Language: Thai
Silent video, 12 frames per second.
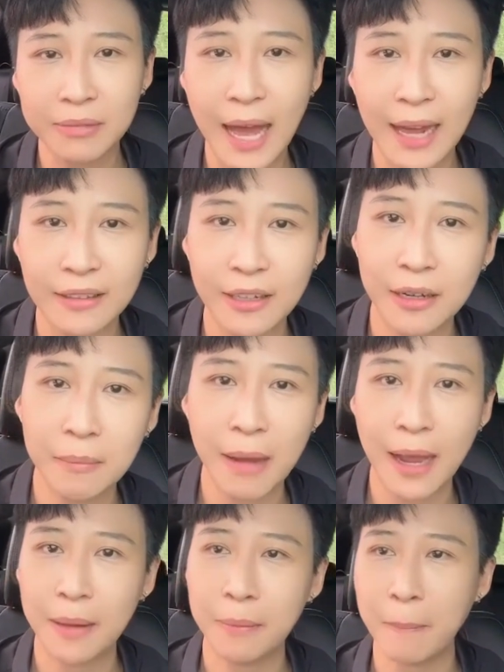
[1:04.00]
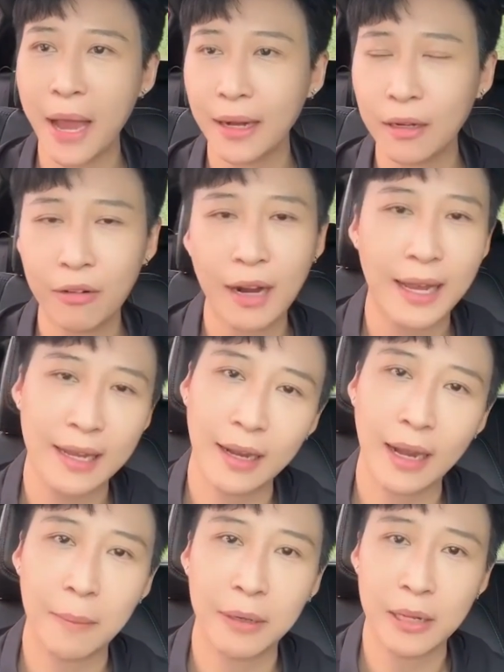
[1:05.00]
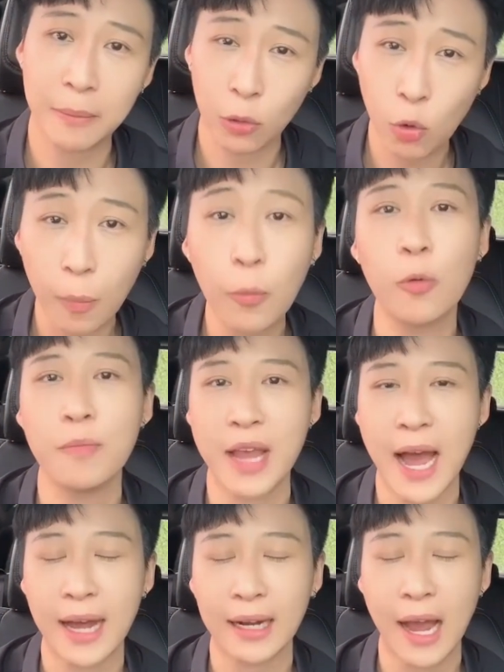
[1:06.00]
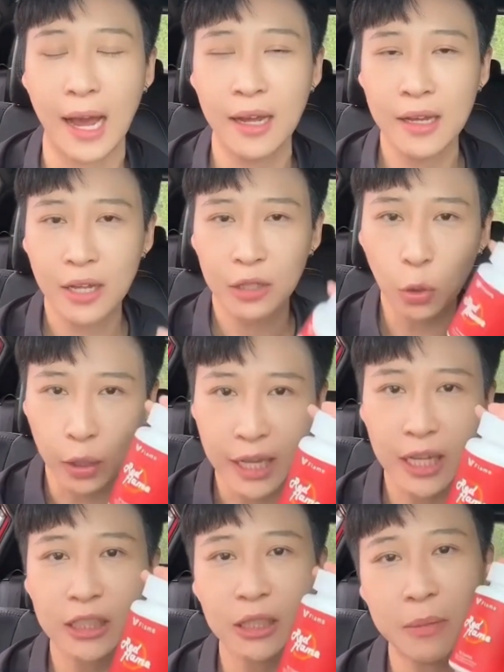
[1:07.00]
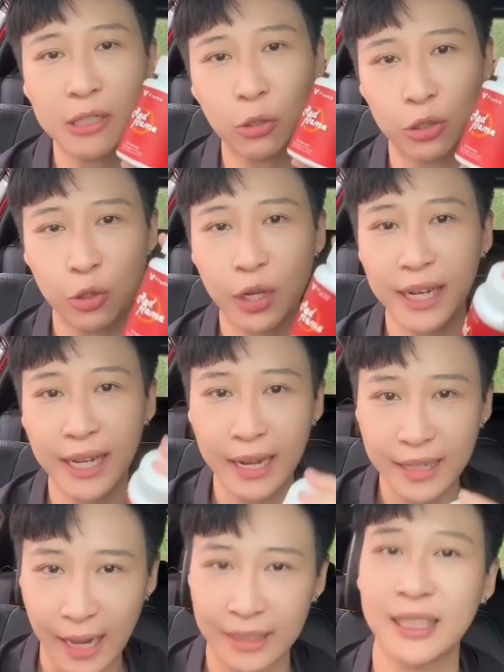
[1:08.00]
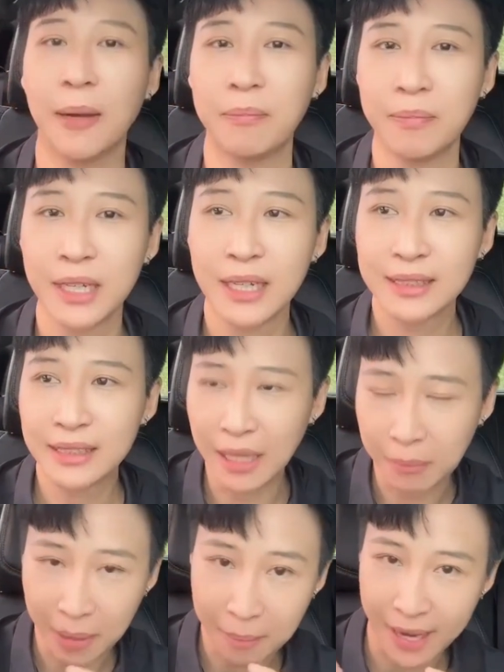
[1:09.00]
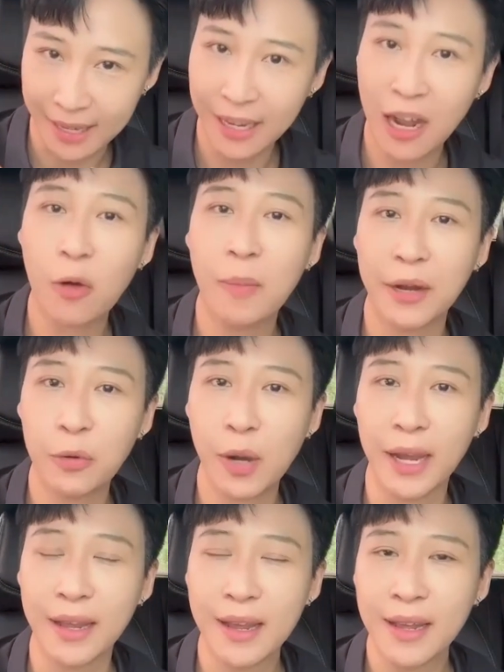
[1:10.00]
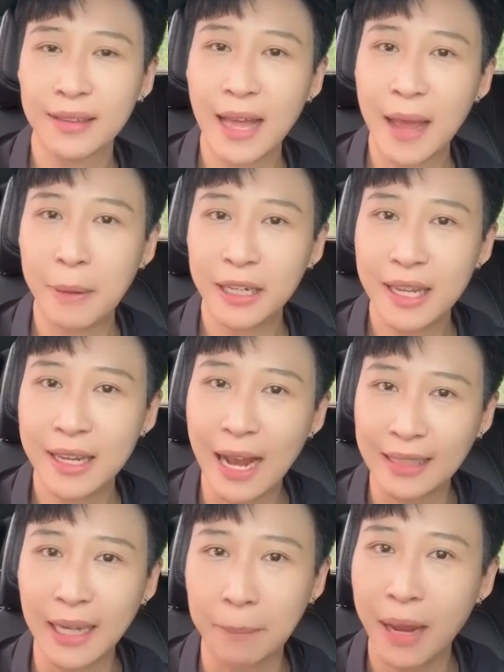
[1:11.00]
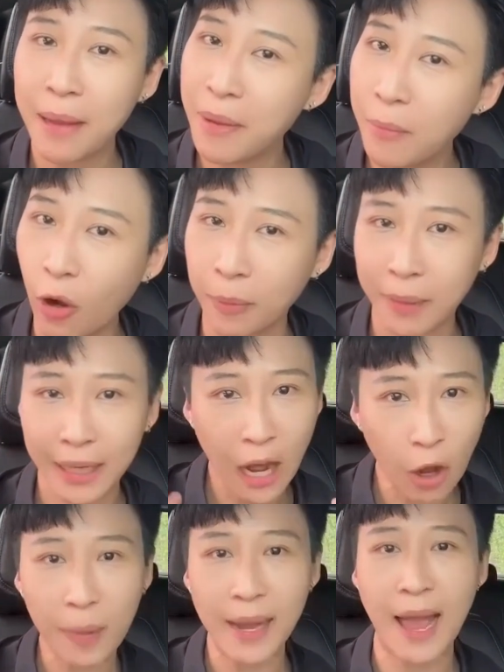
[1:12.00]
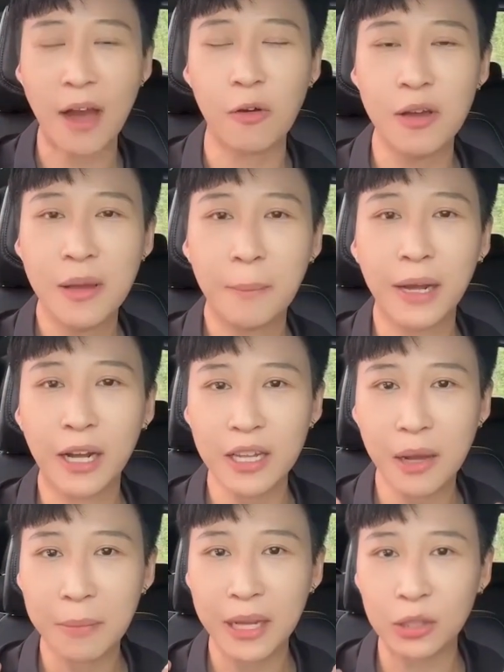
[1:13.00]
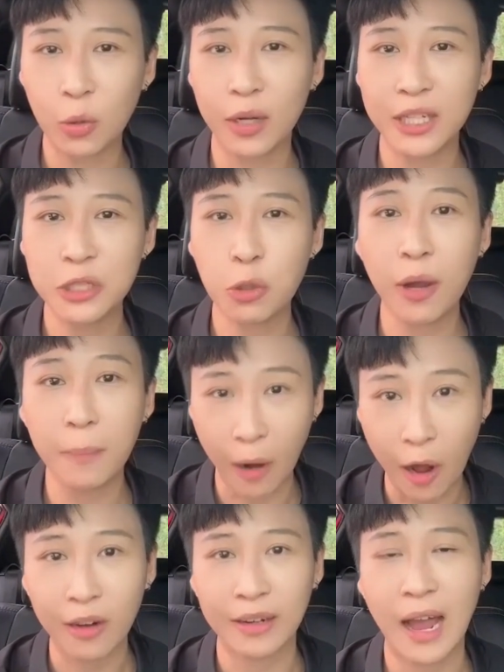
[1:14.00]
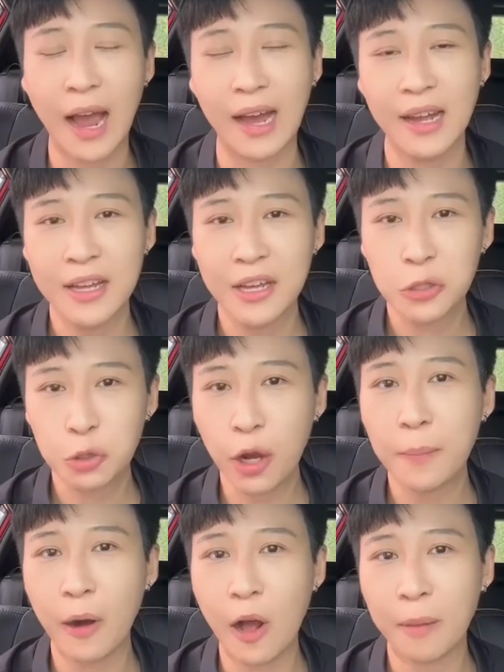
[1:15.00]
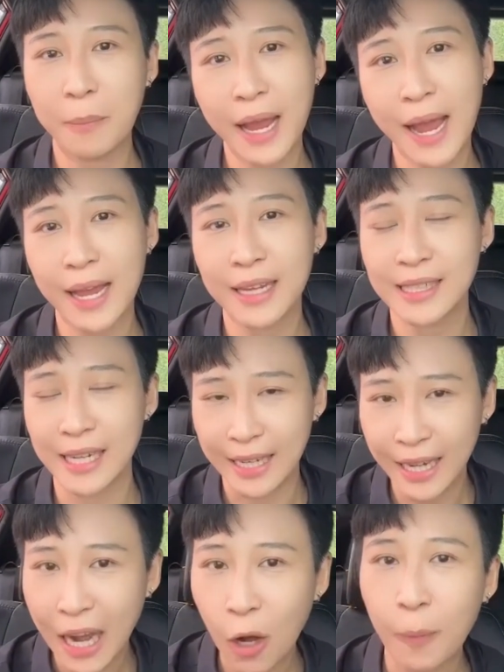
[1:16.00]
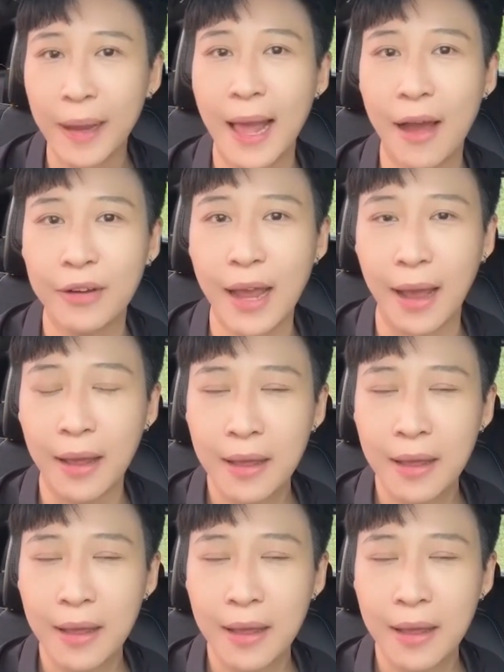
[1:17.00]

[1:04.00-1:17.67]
ตาลเยอะไหมแป้งเท่าไหร่ยังไงบางทีมันควบคุมยากนะคะตัวนี้ก็จะมีส่วนช่วยในการดักจับ สิ่งใหม่ ๆที่เข้ามาด้วย แต่บางทีดักจับได้ไม่หมดมันเข้าไปแล้ว มันก็ยังมีตัวที่ช่วยบล็อกนะคะ ช่วยบล็อกไม่ให้สิ่งที่เข้าไปแล้วเนี่ย